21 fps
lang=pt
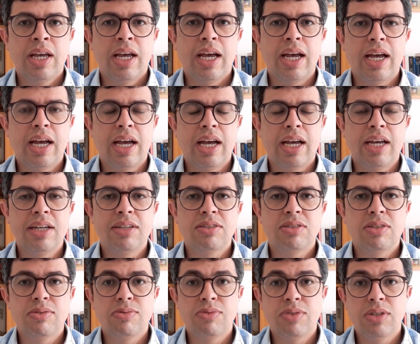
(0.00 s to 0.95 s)
é,
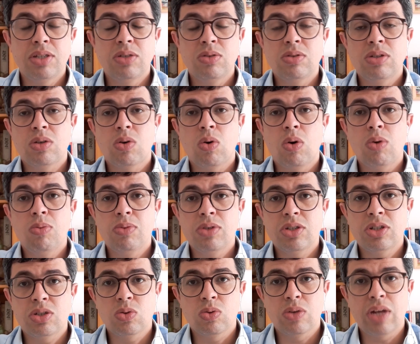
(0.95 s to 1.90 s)
esse vídeo de como
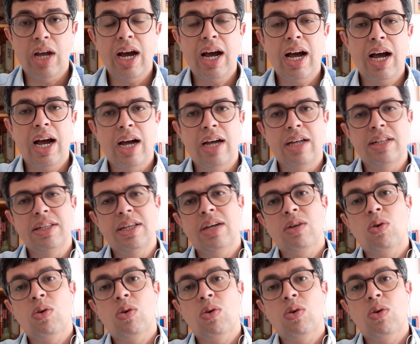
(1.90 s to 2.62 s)
estudar, né?